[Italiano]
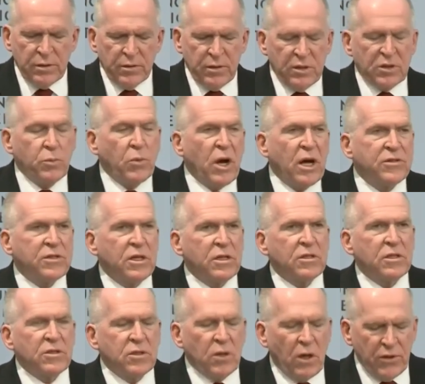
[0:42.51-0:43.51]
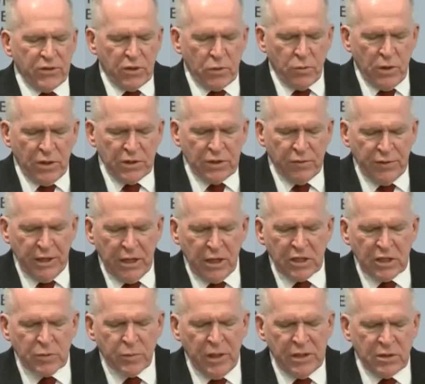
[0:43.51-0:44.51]
Questo processo è anche
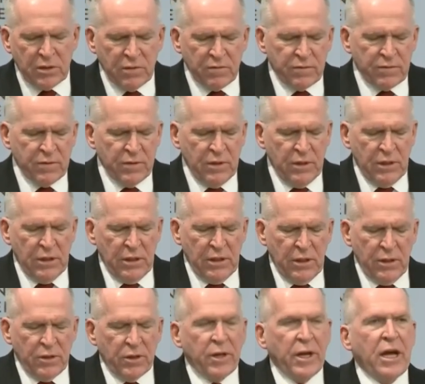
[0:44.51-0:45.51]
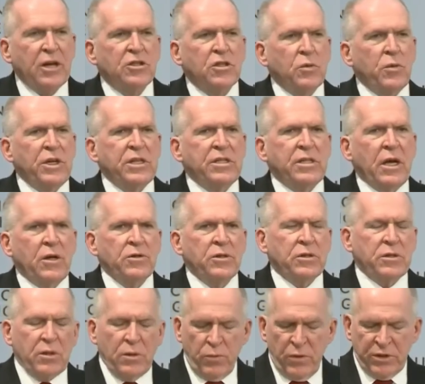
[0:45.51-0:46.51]
relativamente poco costoso. Il Consiglio
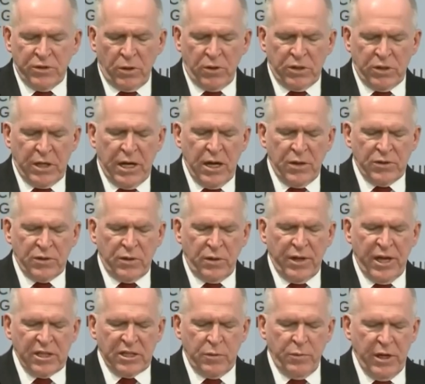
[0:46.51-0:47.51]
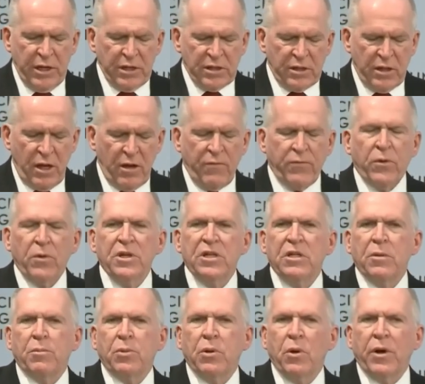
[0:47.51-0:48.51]
nazionale delle ricerche stima che il programma
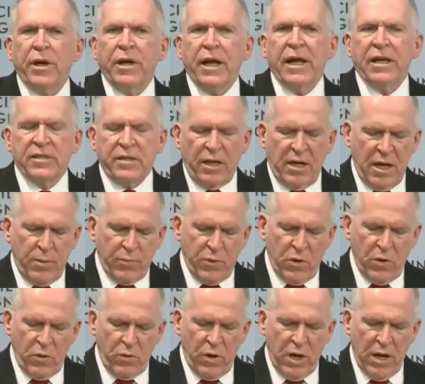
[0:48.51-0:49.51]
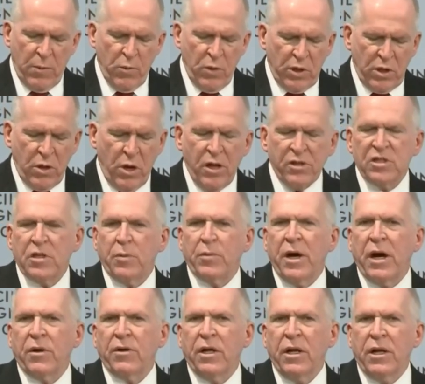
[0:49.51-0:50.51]
SAI, una volta sviluppato,
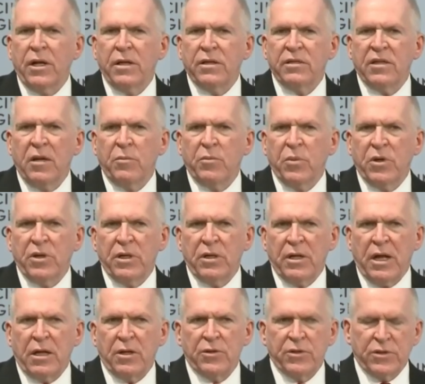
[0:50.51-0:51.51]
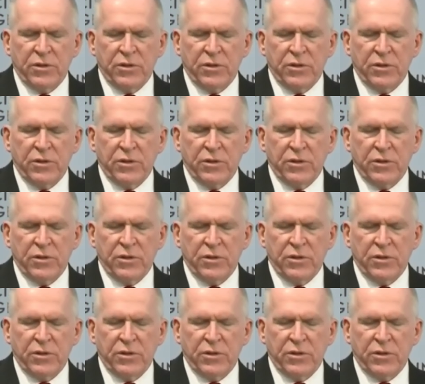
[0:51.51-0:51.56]
potrebbe costare 10 miliardi di